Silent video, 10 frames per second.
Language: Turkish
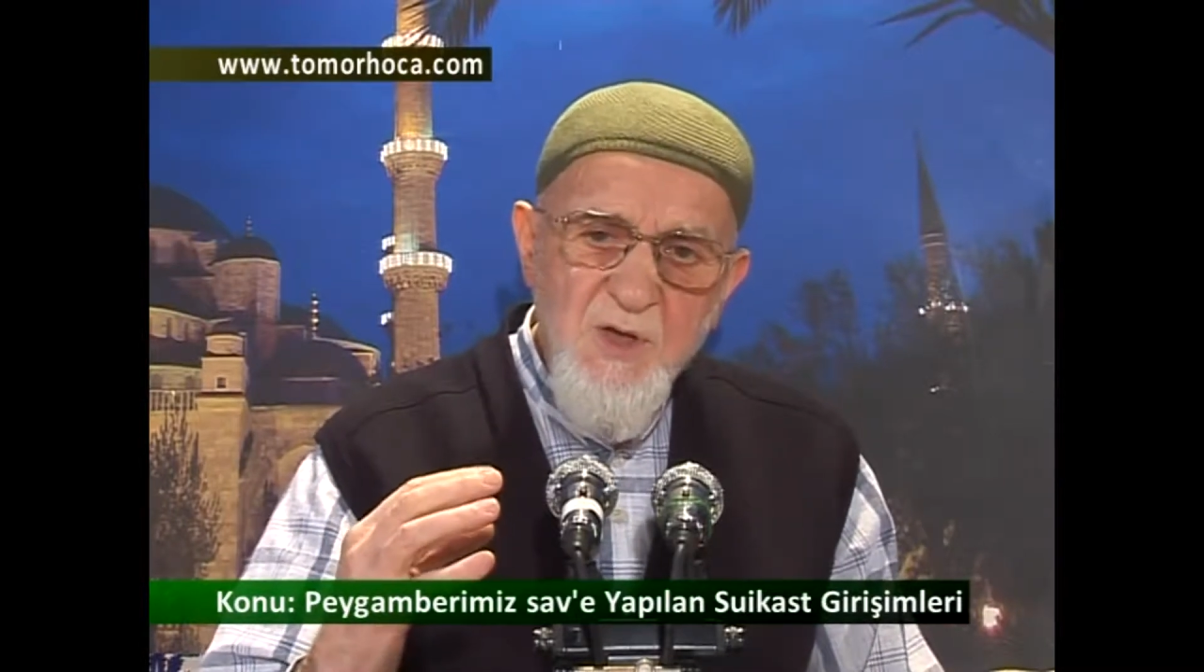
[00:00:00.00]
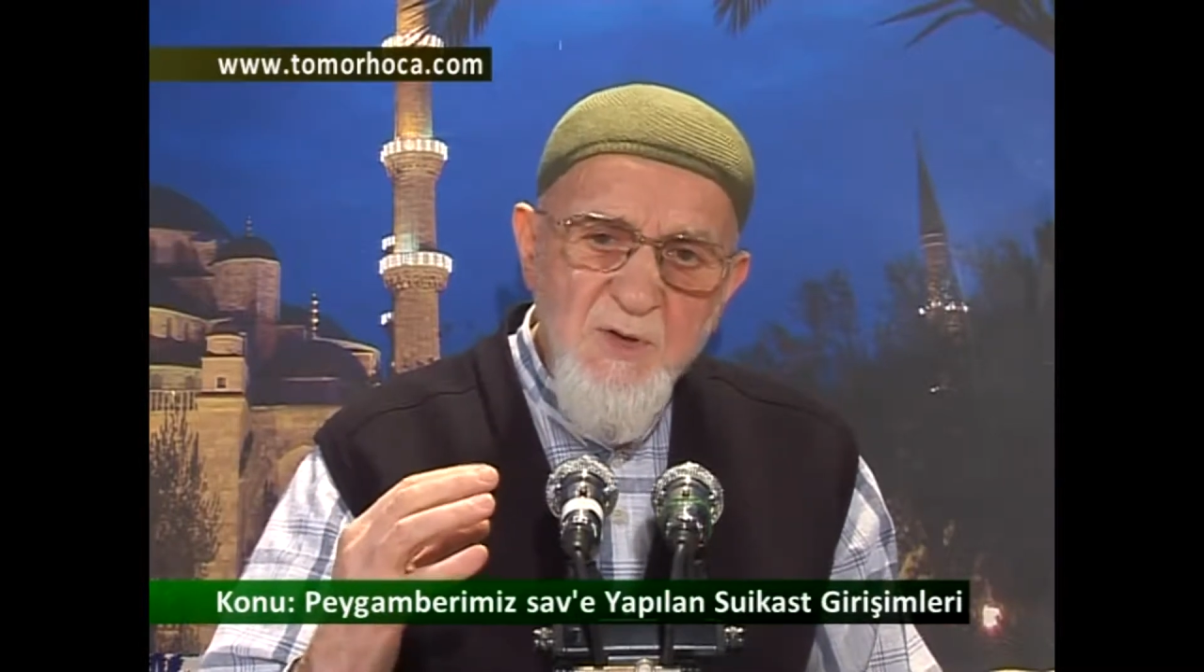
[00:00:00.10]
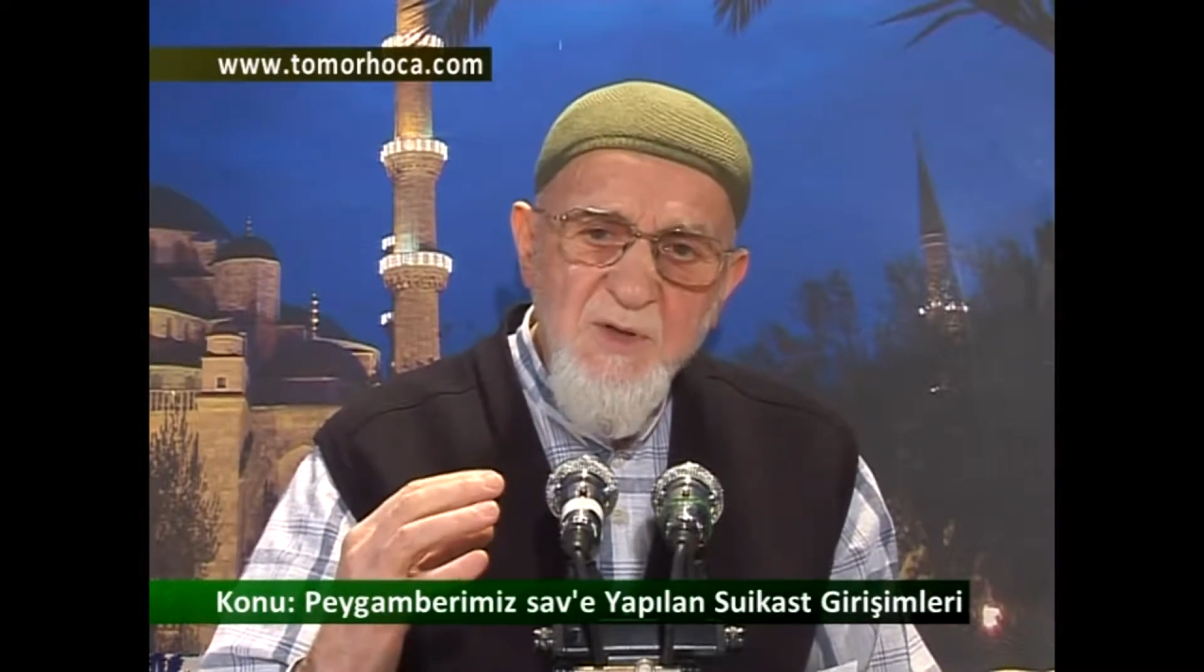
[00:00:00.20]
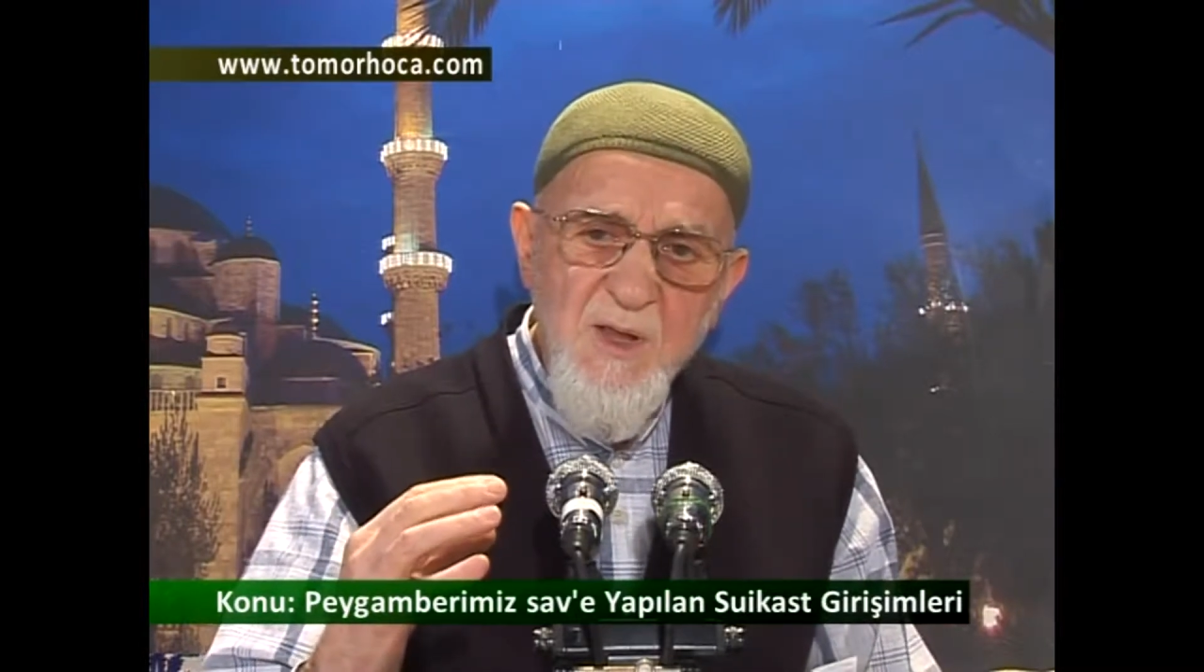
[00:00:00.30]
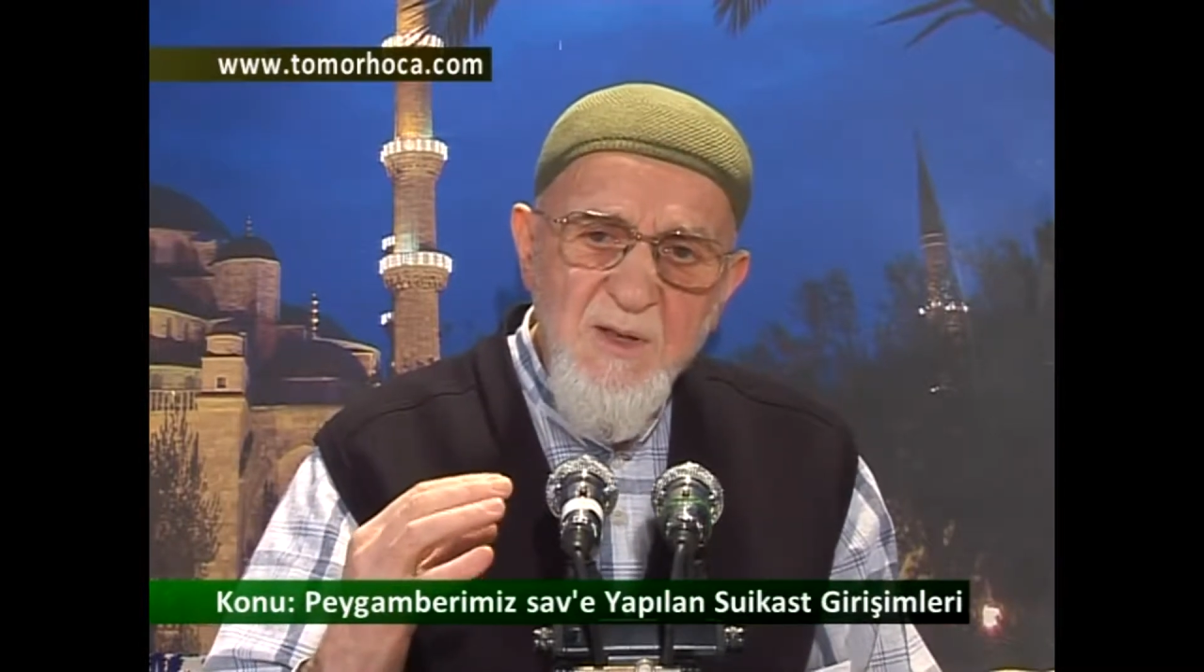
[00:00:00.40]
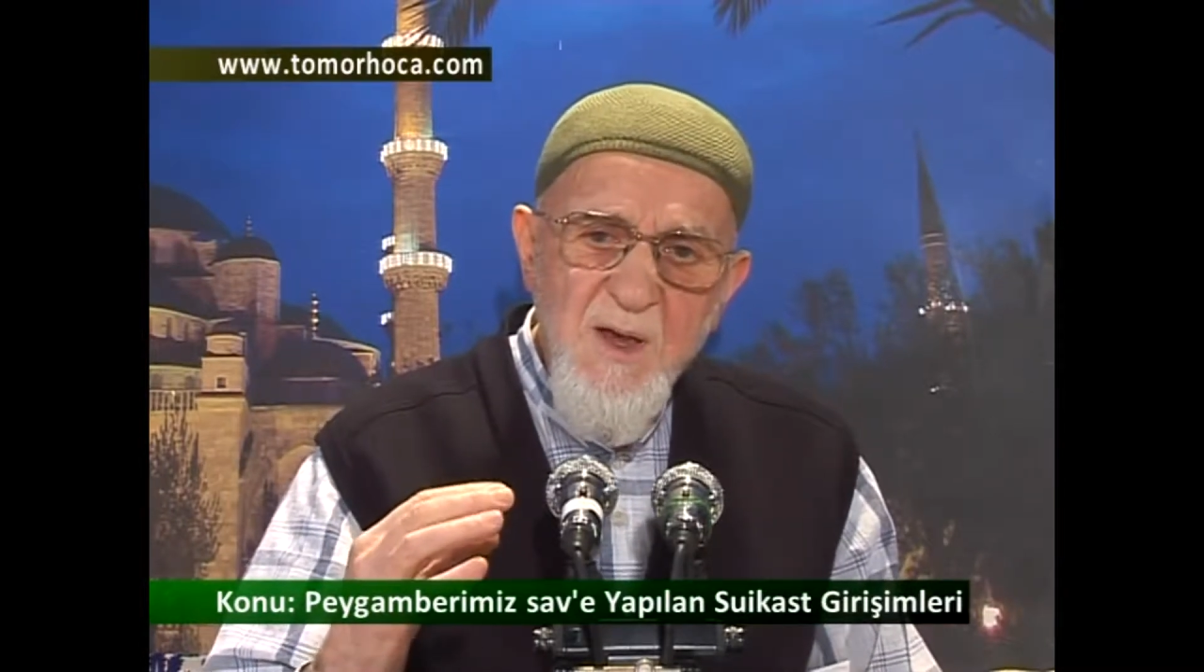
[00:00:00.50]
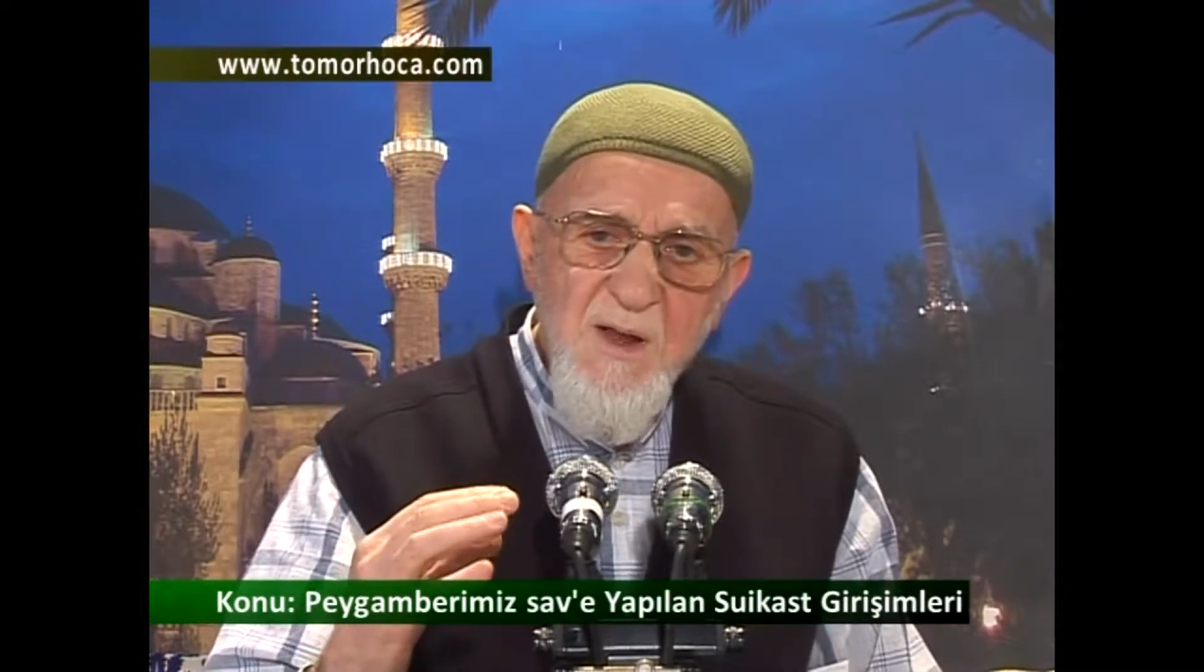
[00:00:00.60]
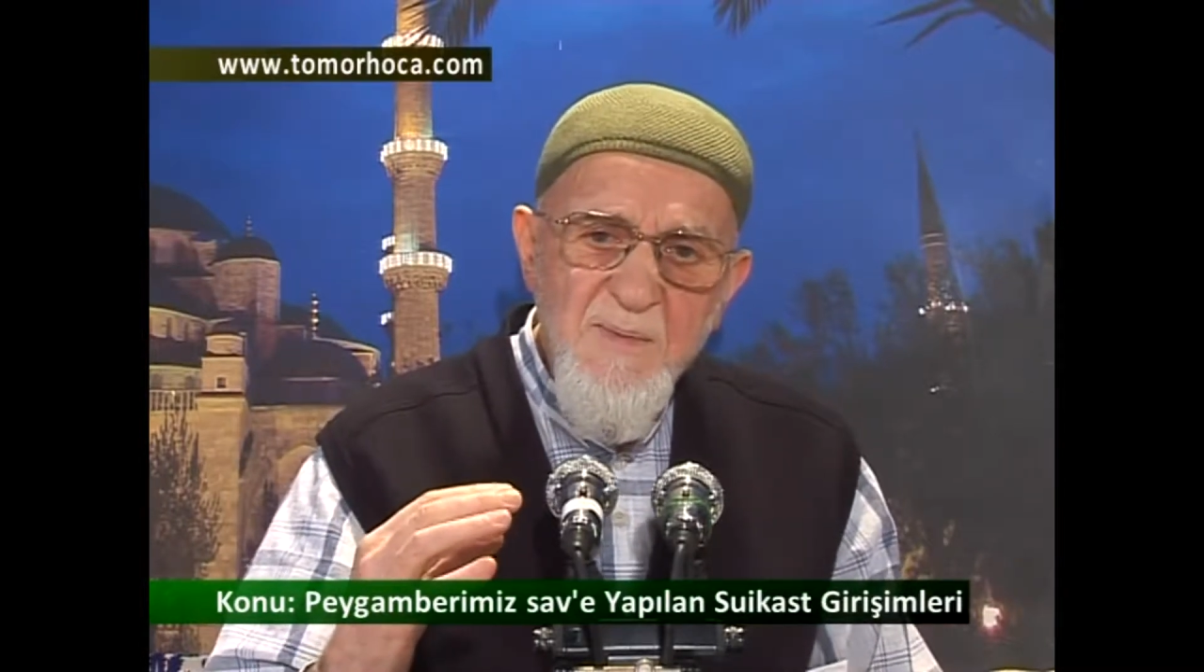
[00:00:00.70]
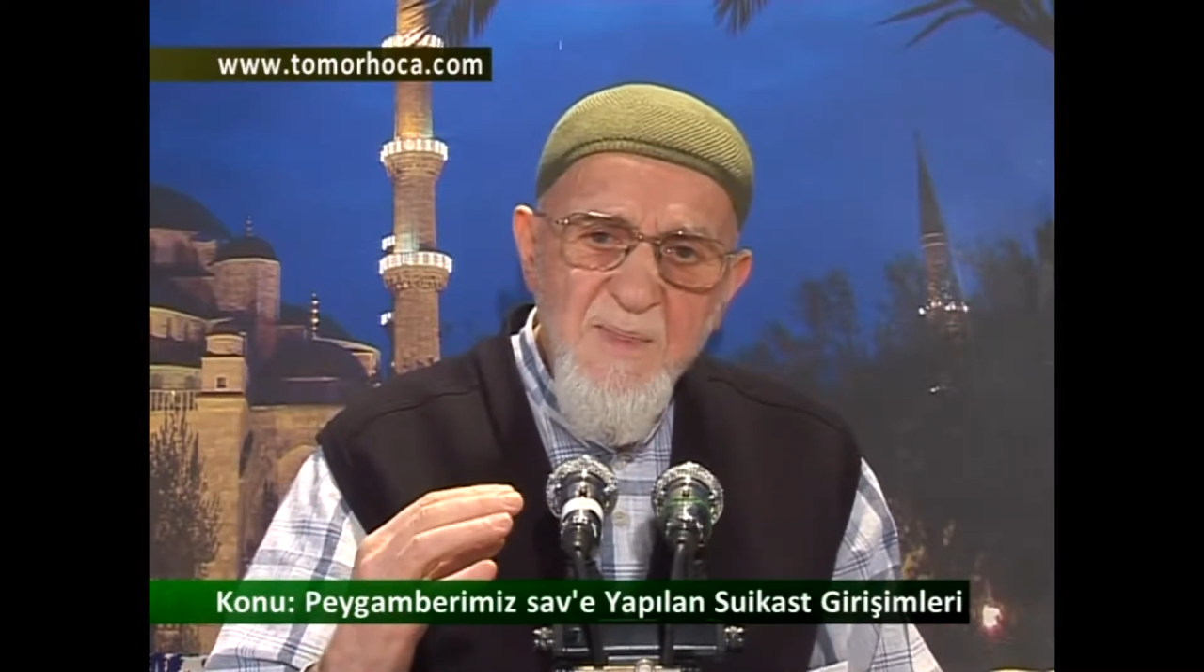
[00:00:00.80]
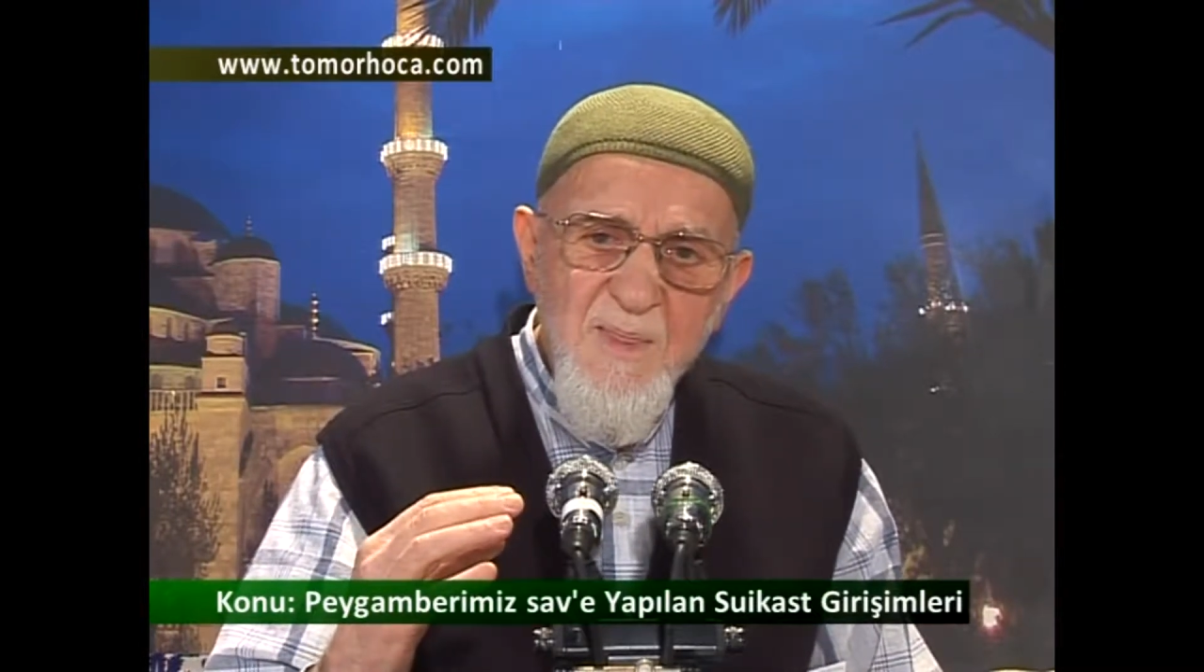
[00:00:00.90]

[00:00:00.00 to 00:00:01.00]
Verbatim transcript: taktiğinde.